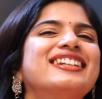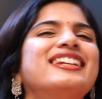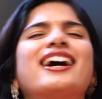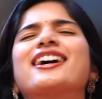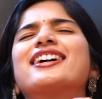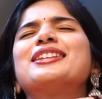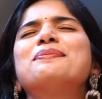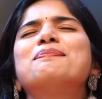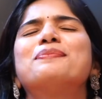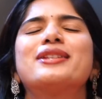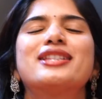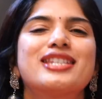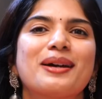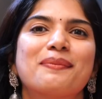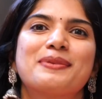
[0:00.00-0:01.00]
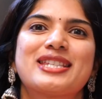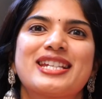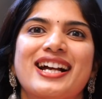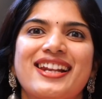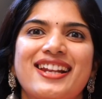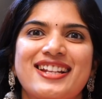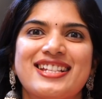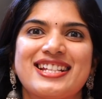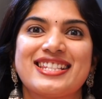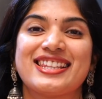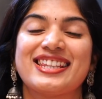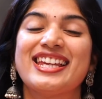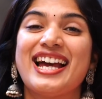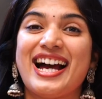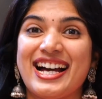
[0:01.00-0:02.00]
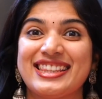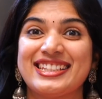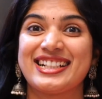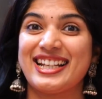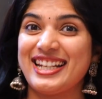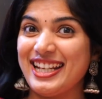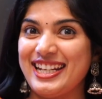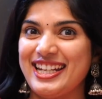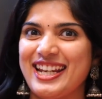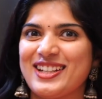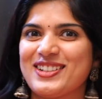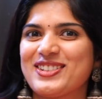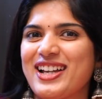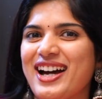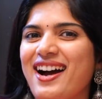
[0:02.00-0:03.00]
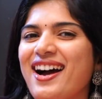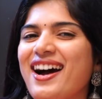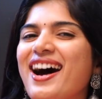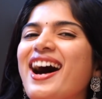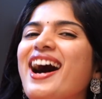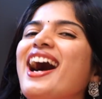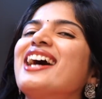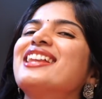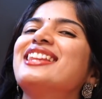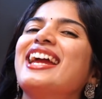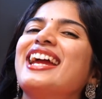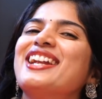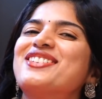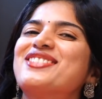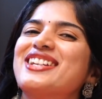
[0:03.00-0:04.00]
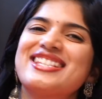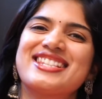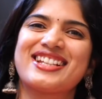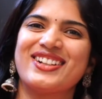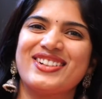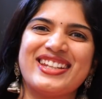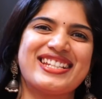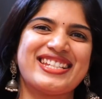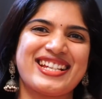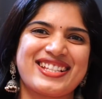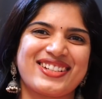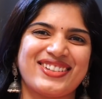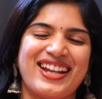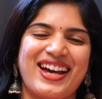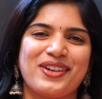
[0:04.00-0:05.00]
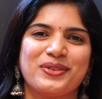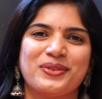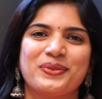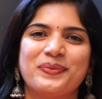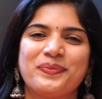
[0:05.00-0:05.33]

నాకు అది పిచ్చ పిచ్చగా నచ్చేసింది అందుకనే నేను కూడా అదే డ్రెస్ కుట్టి చేసుకున్నాను